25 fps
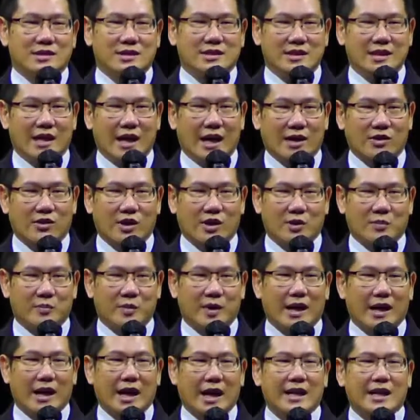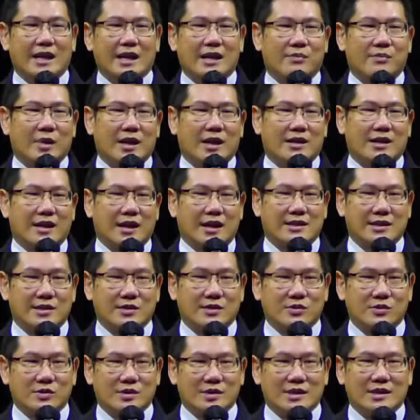Ya anggur mengalir kepada
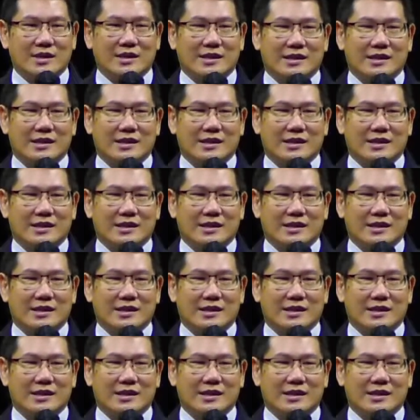kasihku.